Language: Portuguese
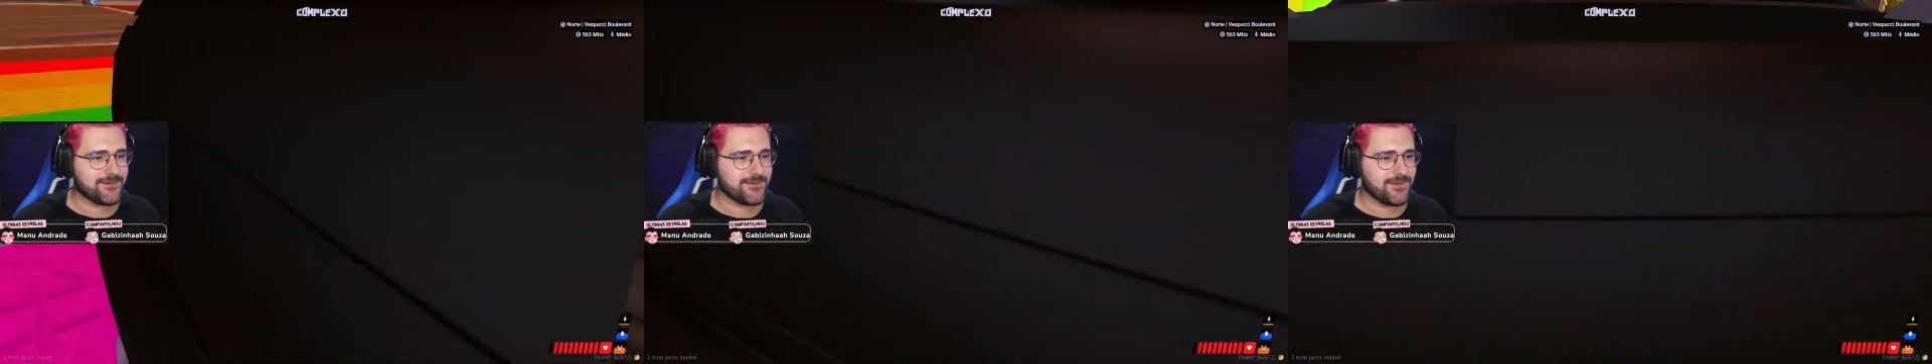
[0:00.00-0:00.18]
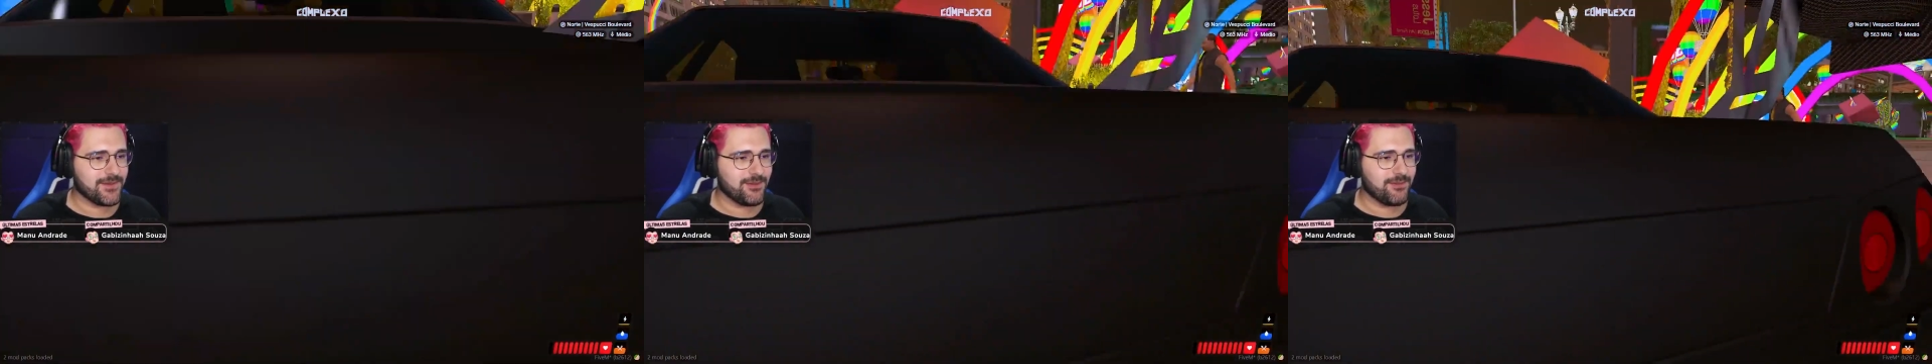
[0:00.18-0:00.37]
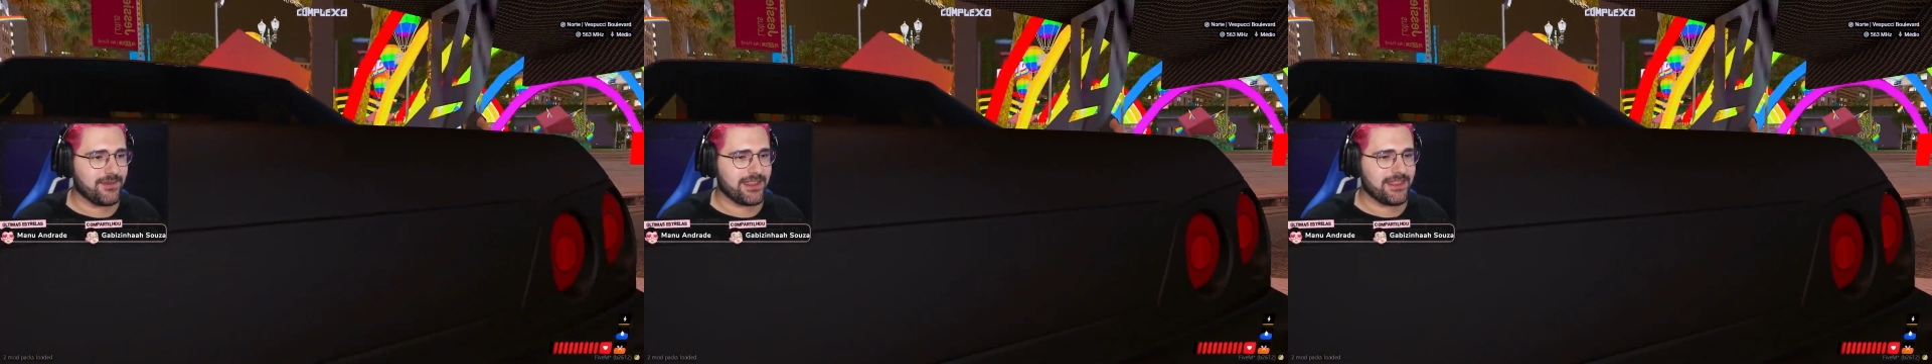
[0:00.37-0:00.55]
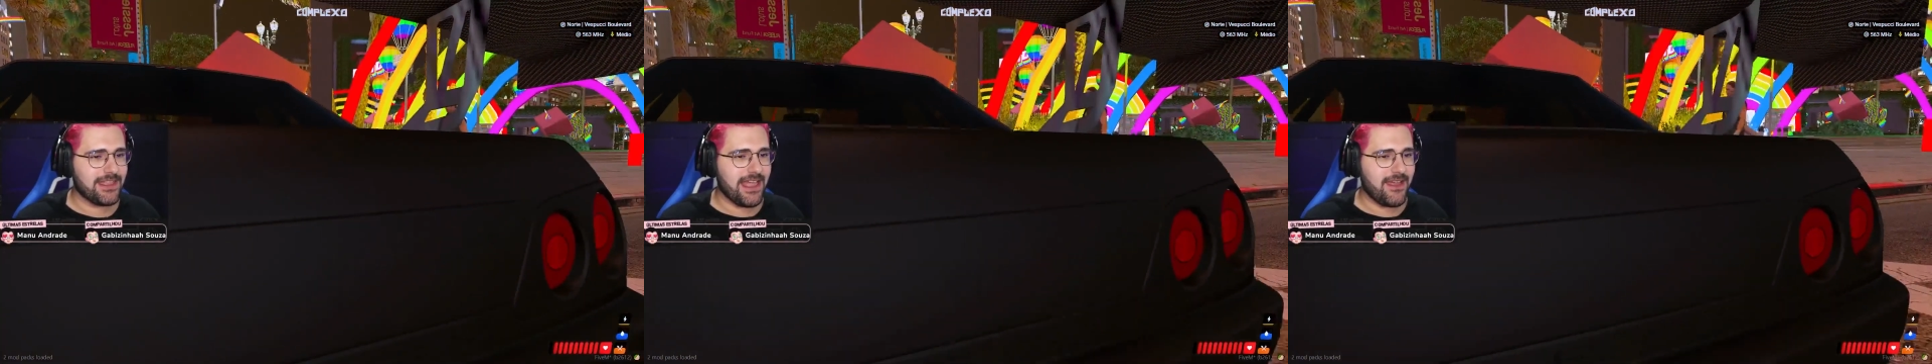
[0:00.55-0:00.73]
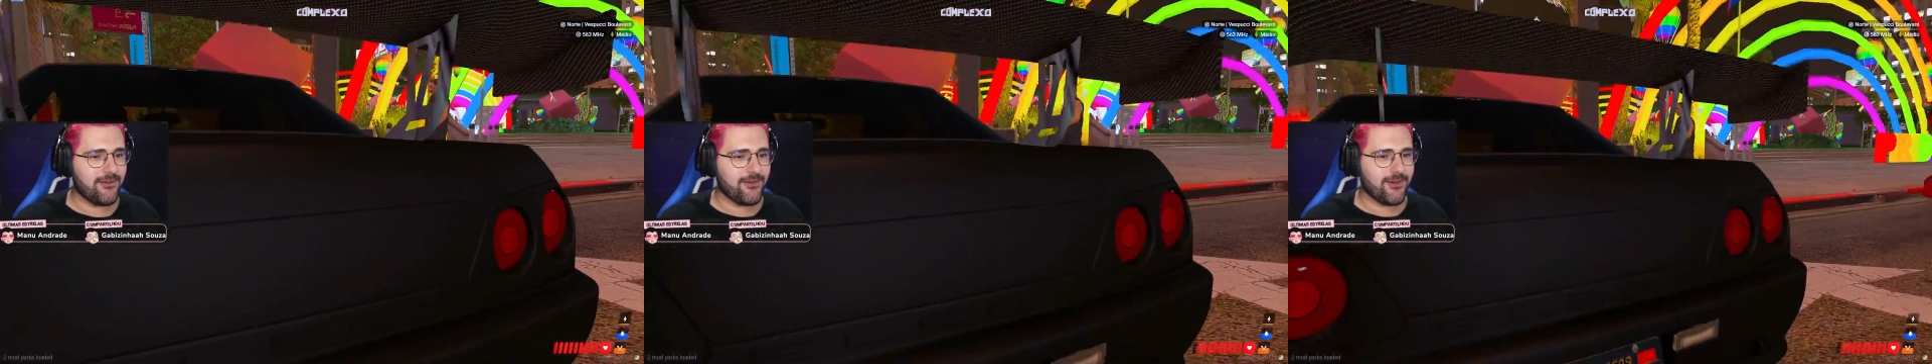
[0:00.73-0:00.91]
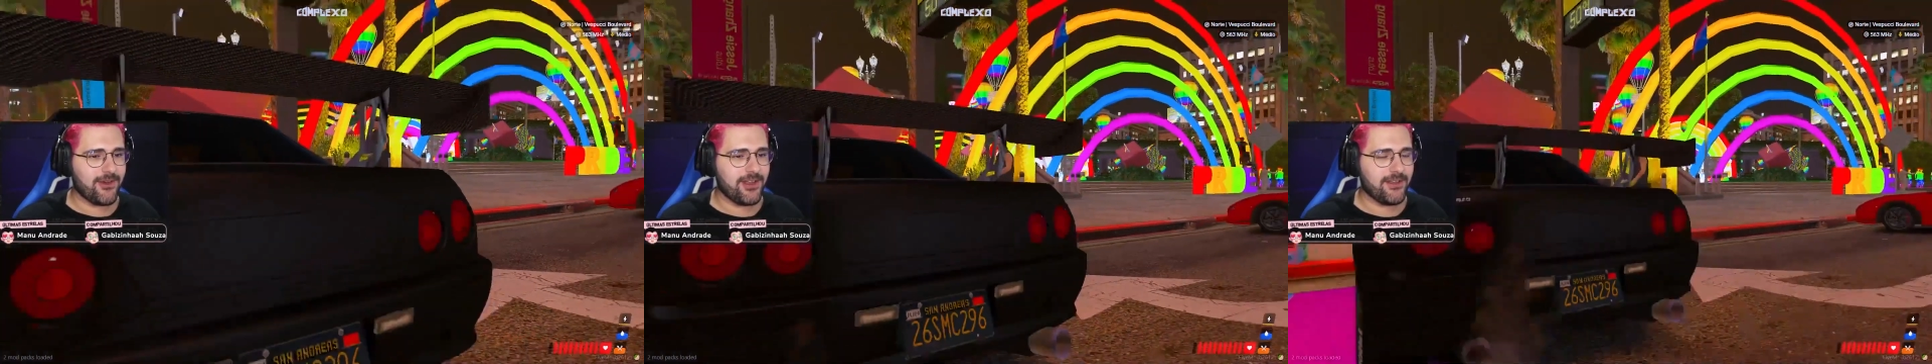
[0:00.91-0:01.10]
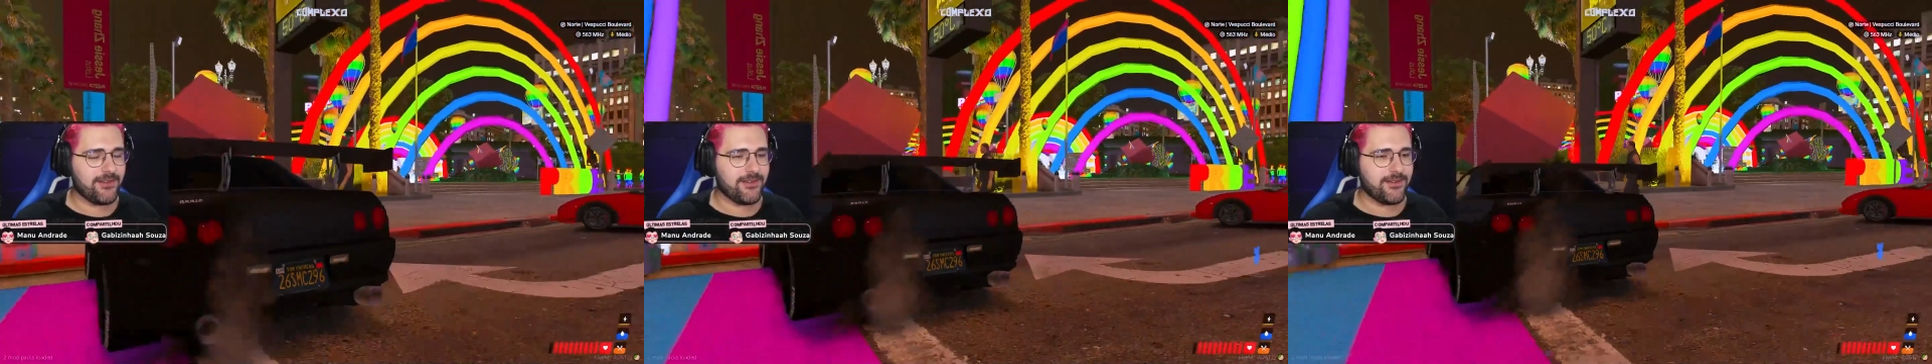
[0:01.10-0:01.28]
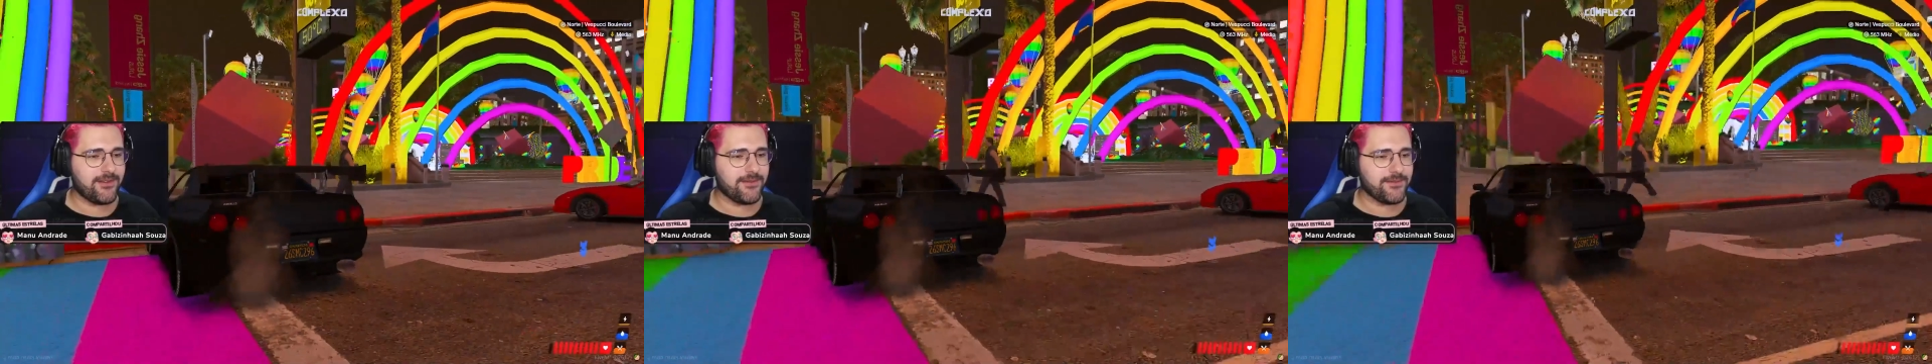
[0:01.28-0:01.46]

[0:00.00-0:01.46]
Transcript: não, eu tô, gente, eu tô